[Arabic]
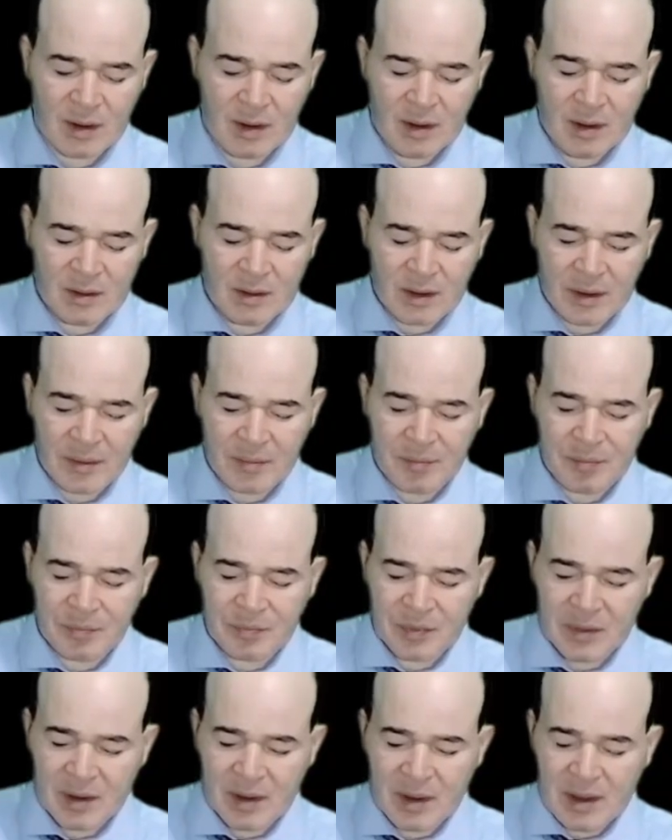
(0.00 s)
طيب
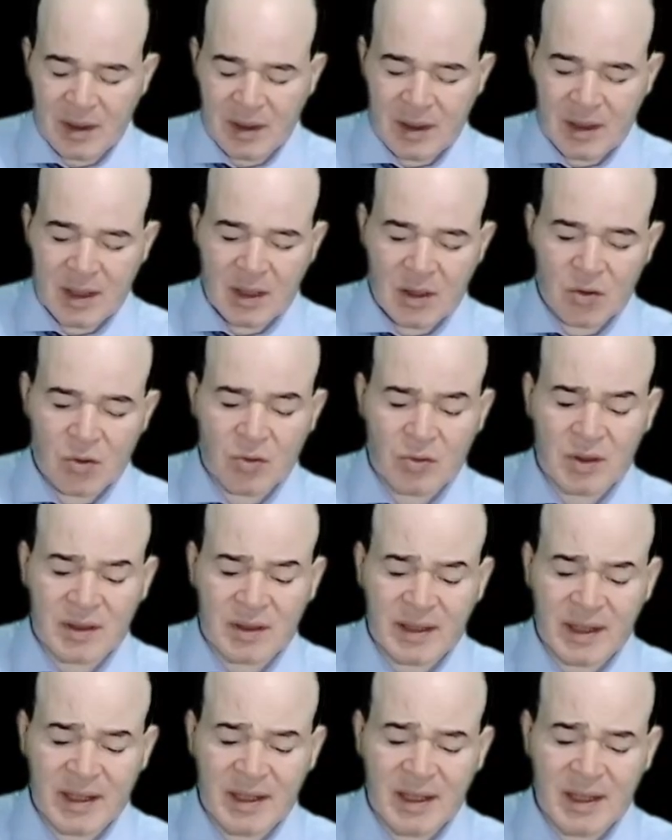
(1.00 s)
نيجي لنقطه
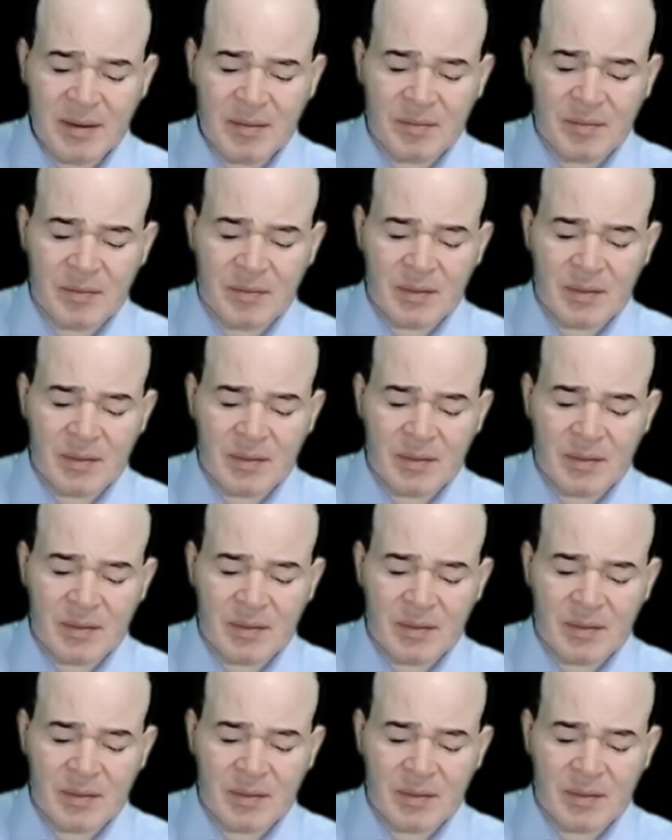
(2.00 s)
ثانيه